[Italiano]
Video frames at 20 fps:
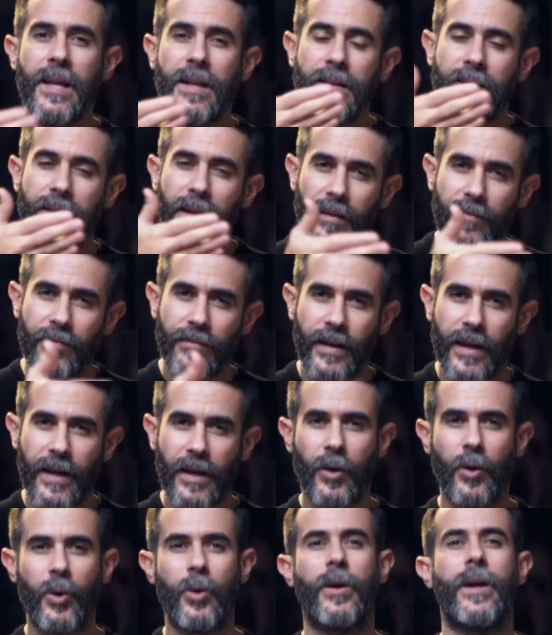
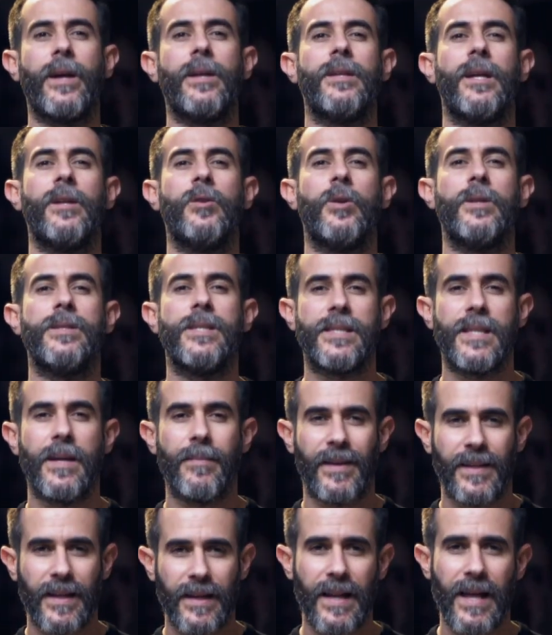intervengono rendendo il
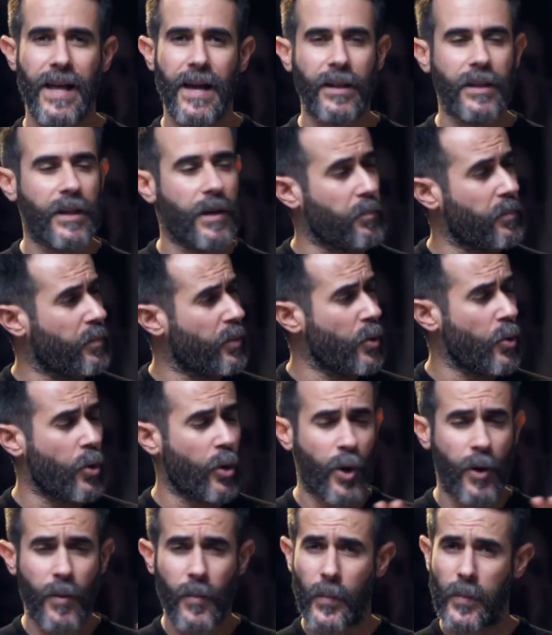sistema dell'arte
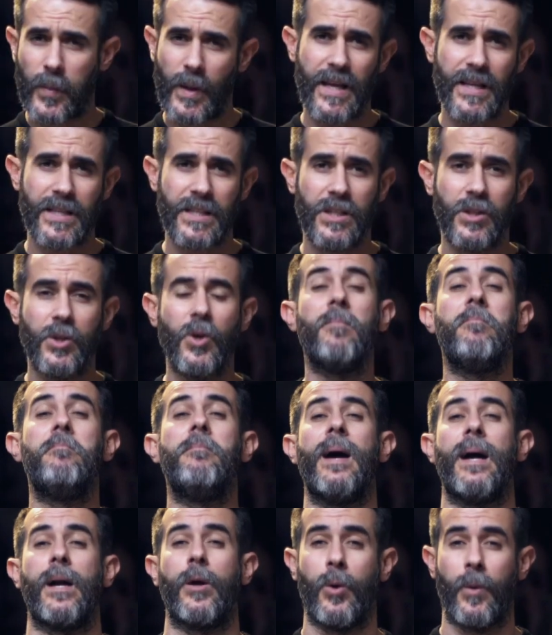più complesso
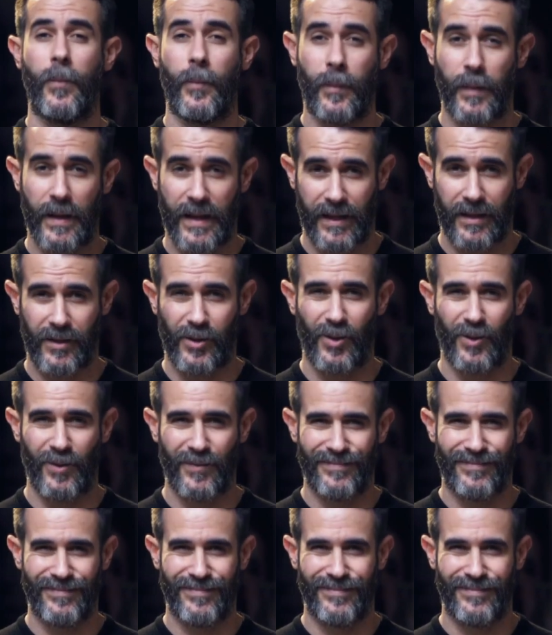ma completo.